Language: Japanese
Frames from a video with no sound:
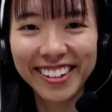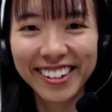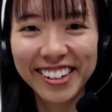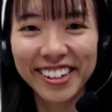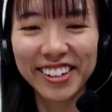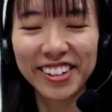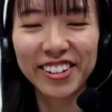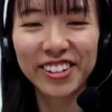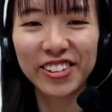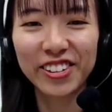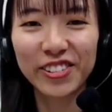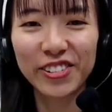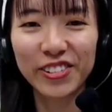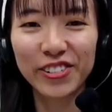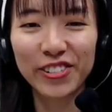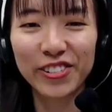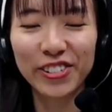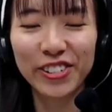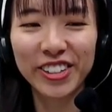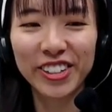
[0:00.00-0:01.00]
ありがとう
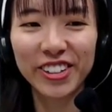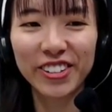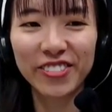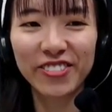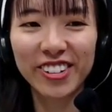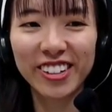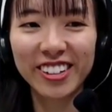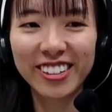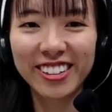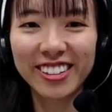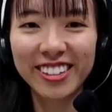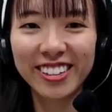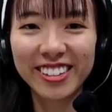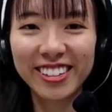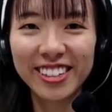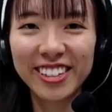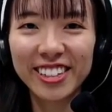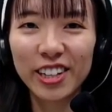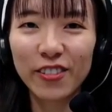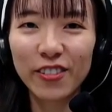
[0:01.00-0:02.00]
ございます。
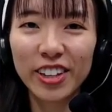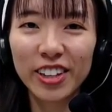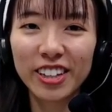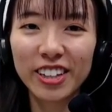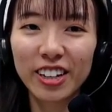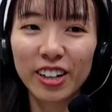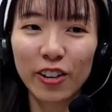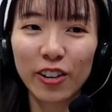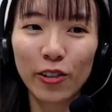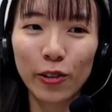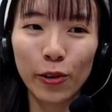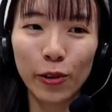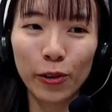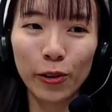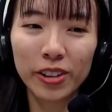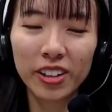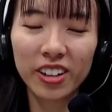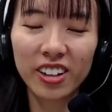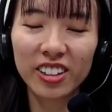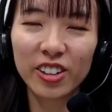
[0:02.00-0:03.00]
ちなみになんかこう、
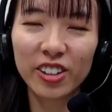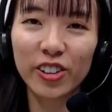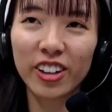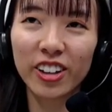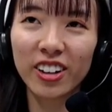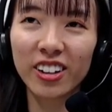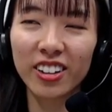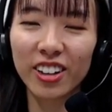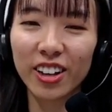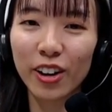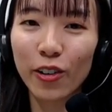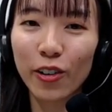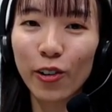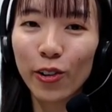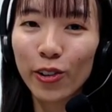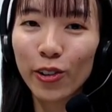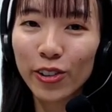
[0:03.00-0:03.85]
二方の中で、こう